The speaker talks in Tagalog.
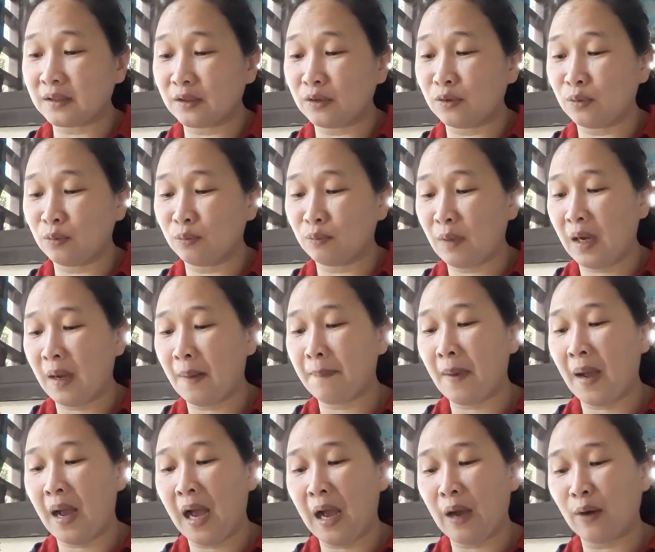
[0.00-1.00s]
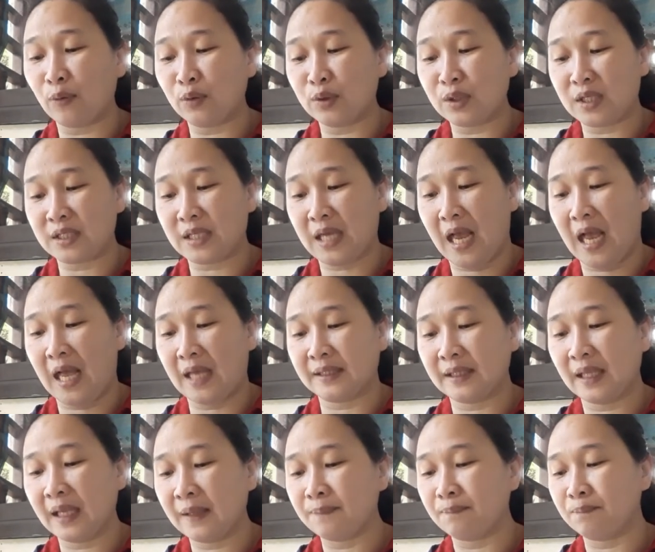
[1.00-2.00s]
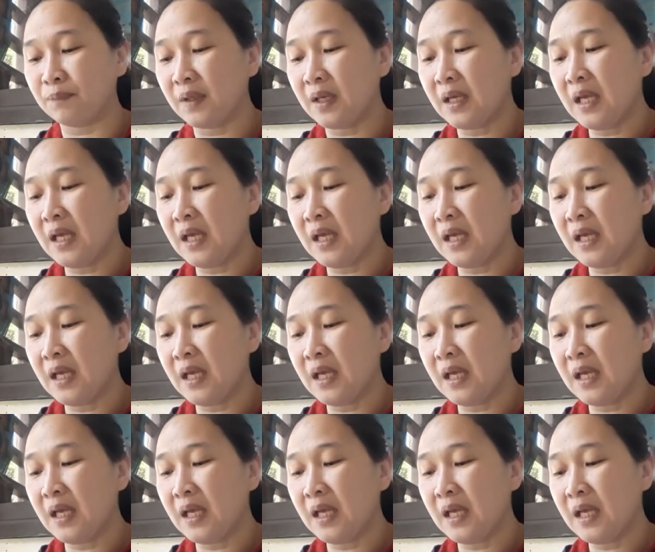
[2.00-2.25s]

yung mga pangako niya sa atin.